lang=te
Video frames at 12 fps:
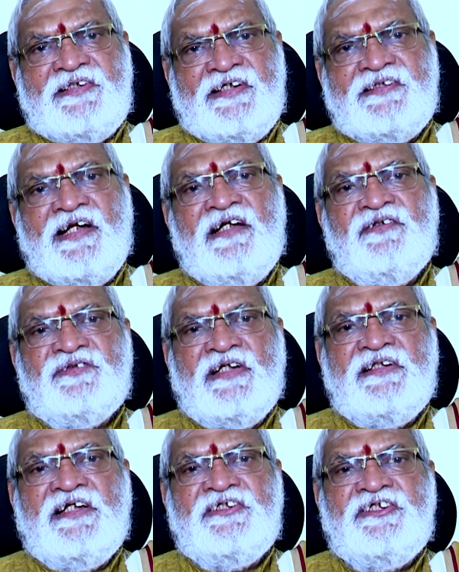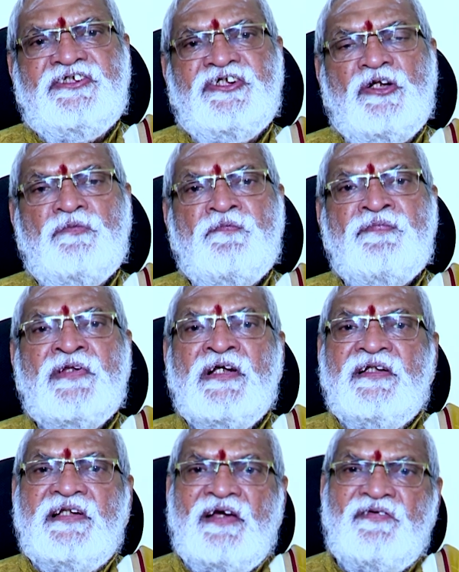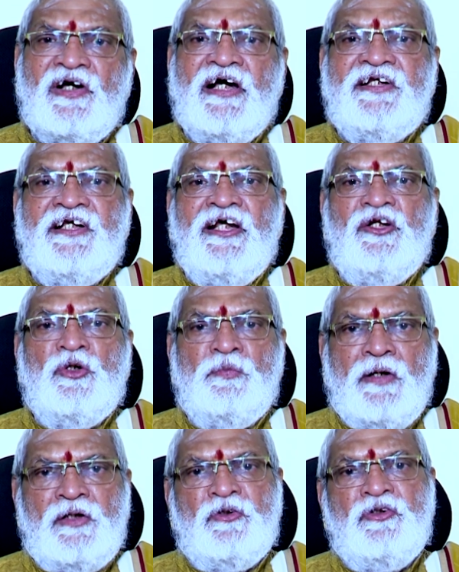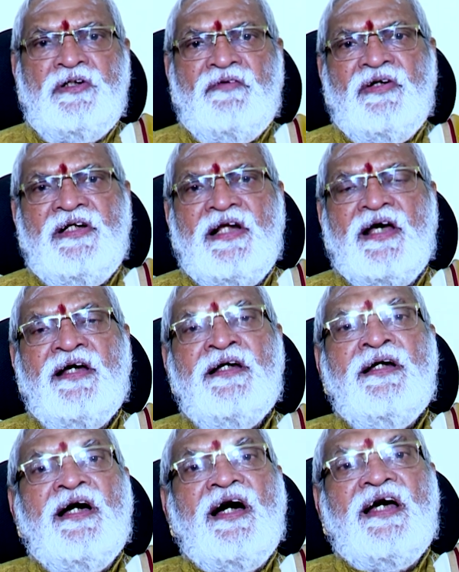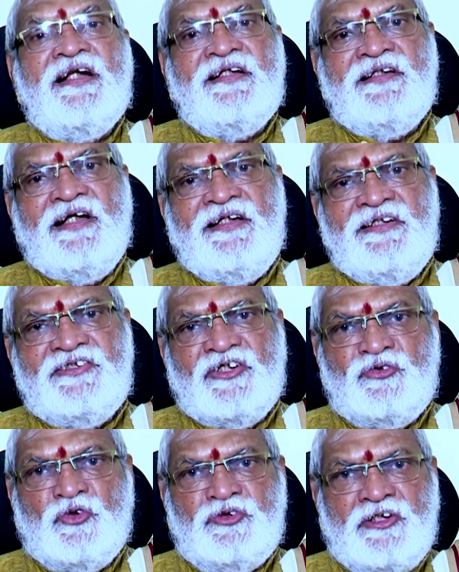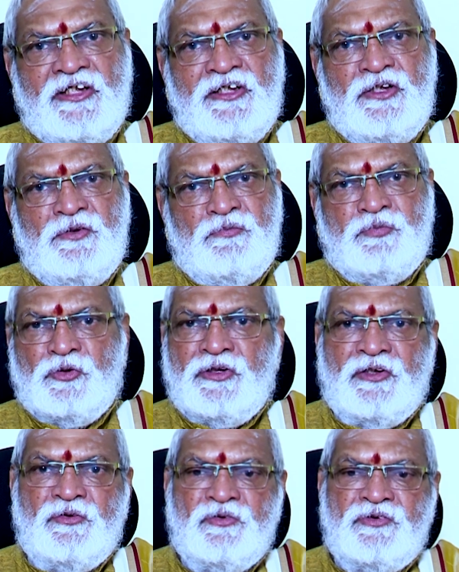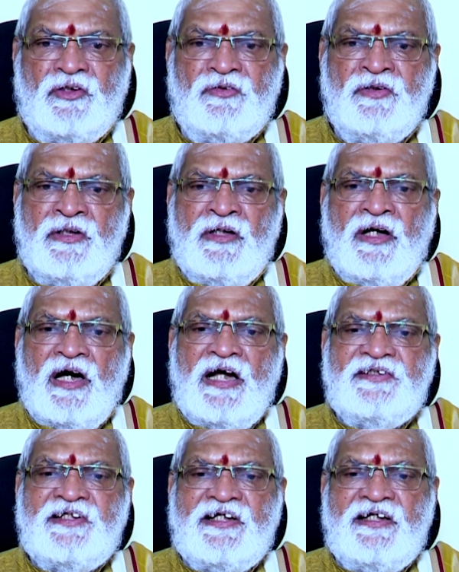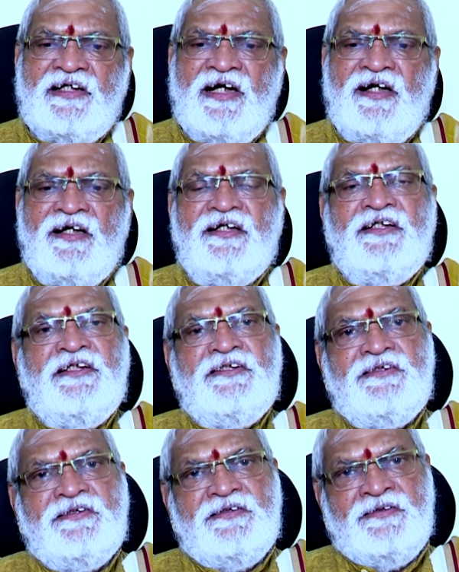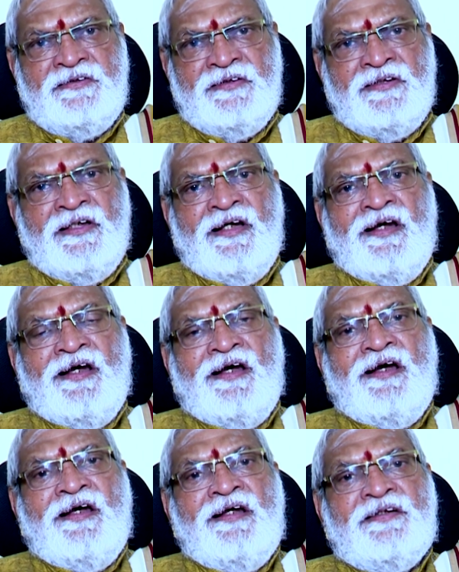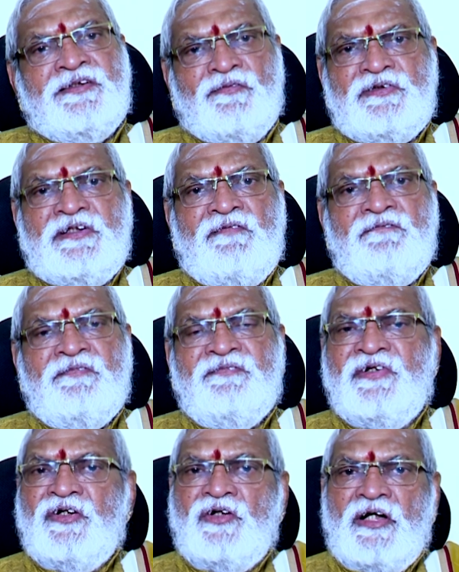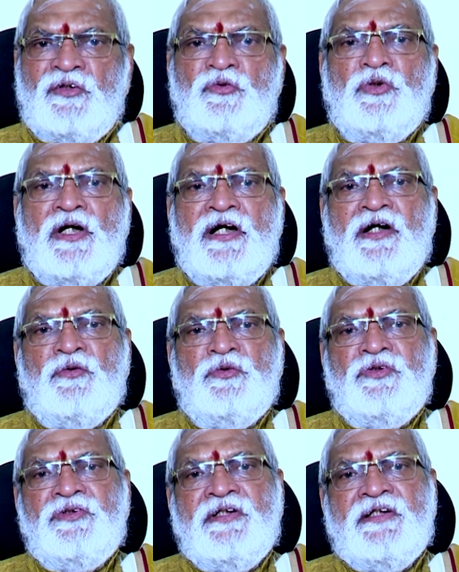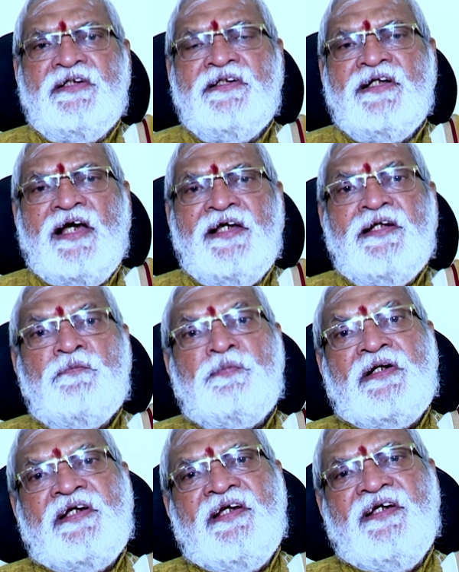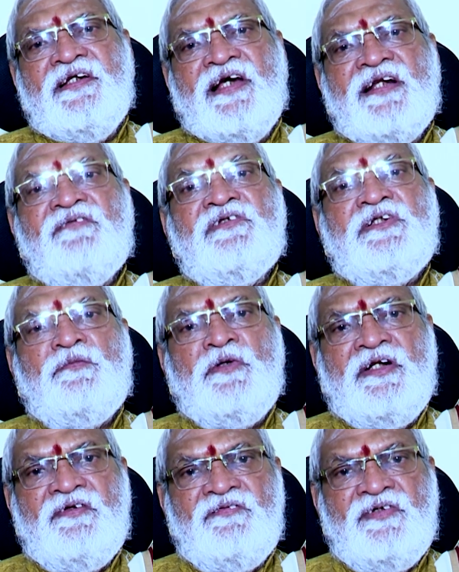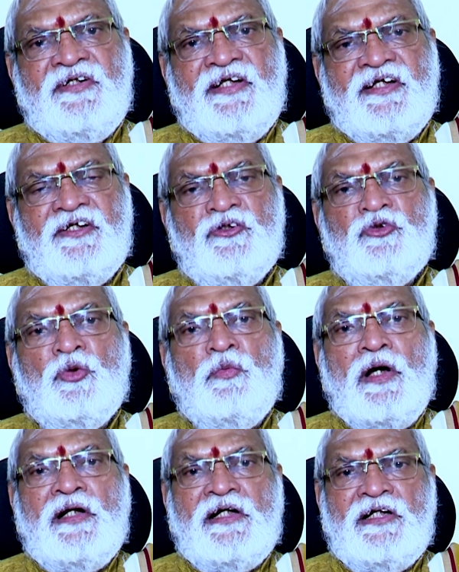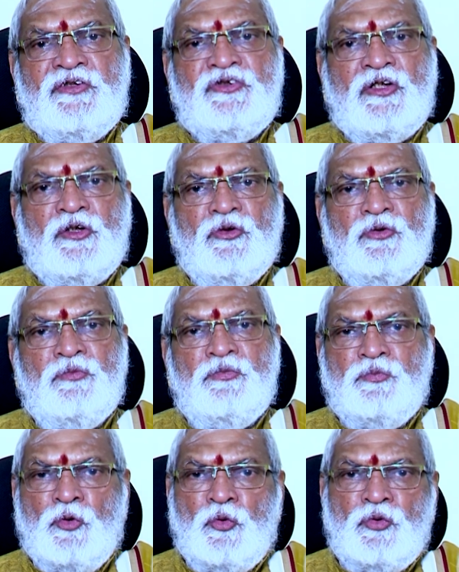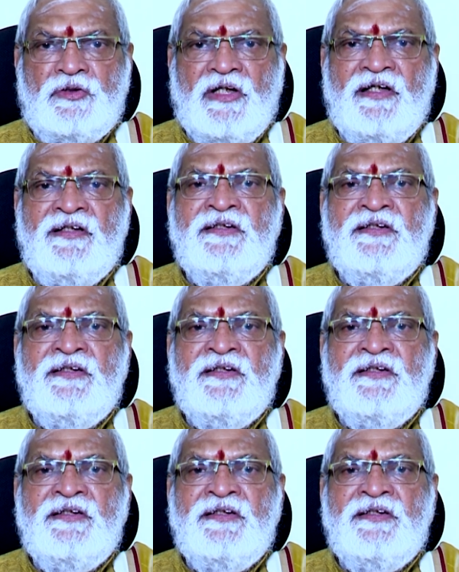క్షేత్రాలను సందర్శించడం దైవ కార్యాల్లో పాల్గొనడం వలన ఆనందాన్ని సంతోషాన్ని పొందగలుగుతారు ఆర్థికంగా ఈ సంవత్సరం వీరికి అనుకూలంగా ఉంటుంది అయినప్పటికీ అనవసరమైనటువంటి దుబారా ఖర్చులకు పోకుండా